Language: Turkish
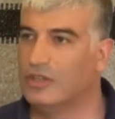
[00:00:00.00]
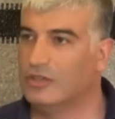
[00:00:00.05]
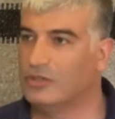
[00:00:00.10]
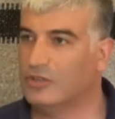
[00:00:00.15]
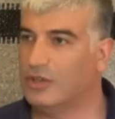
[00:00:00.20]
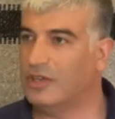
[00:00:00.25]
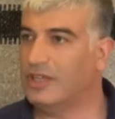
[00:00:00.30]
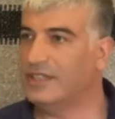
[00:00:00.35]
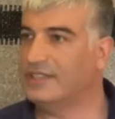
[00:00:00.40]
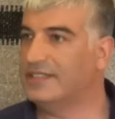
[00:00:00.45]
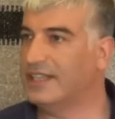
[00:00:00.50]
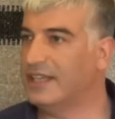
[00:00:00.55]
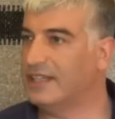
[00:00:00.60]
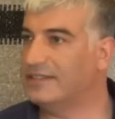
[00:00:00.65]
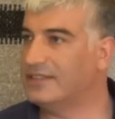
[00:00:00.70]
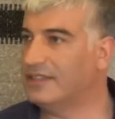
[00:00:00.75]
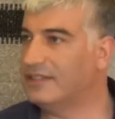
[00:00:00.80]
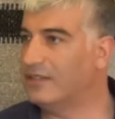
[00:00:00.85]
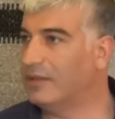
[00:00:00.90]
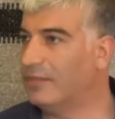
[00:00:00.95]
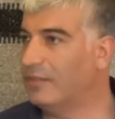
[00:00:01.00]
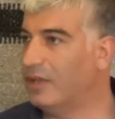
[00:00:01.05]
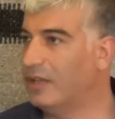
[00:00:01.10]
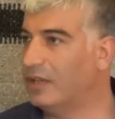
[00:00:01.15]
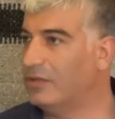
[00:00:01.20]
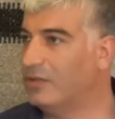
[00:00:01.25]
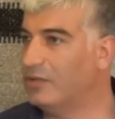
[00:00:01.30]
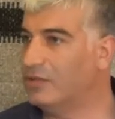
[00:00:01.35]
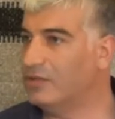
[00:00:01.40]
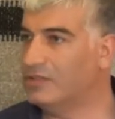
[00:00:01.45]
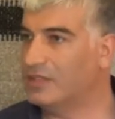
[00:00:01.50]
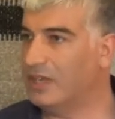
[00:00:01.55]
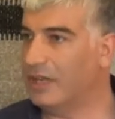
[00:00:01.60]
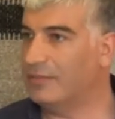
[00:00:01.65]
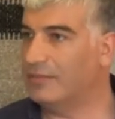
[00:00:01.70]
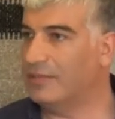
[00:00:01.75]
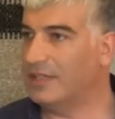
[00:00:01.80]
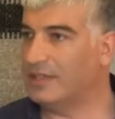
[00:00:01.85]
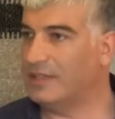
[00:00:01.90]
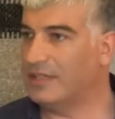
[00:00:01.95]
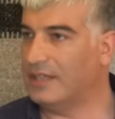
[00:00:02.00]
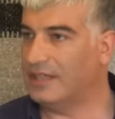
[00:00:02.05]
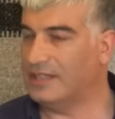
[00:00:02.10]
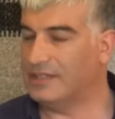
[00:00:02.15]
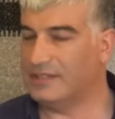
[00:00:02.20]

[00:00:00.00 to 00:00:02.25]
Şöyle siyasete bağlıyoruz. Rahmetli